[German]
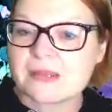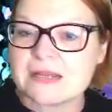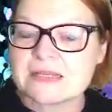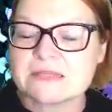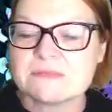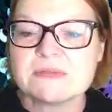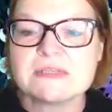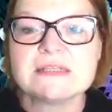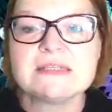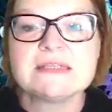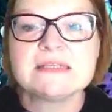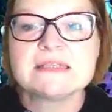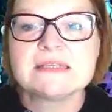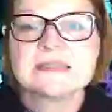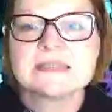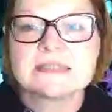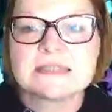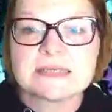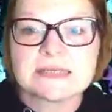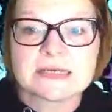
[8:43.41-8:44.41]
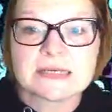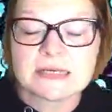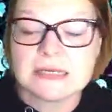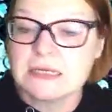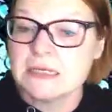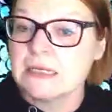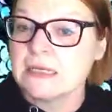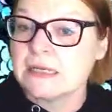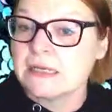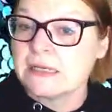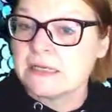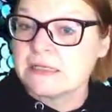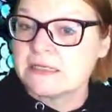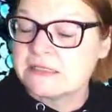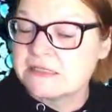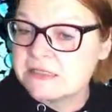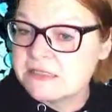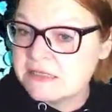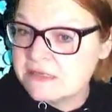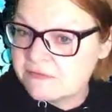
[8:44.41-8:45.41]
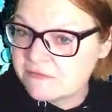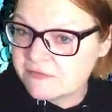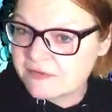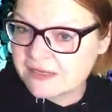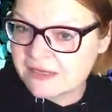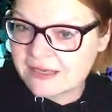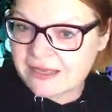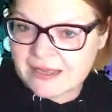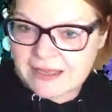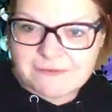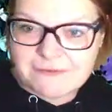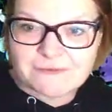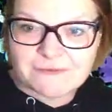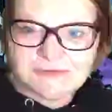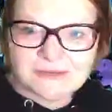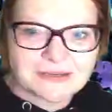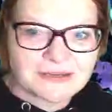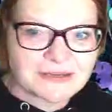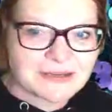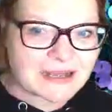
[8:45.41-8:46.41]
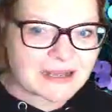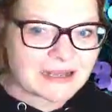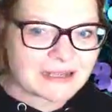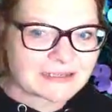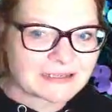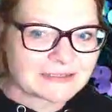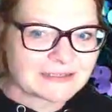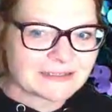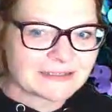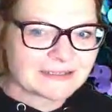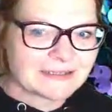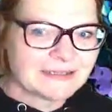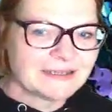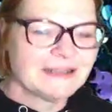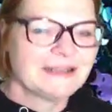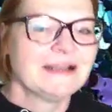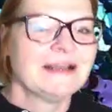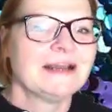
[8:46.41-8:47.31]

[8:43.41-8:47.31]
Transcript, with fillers: also mit diesen sehr tiefgreifenden Karten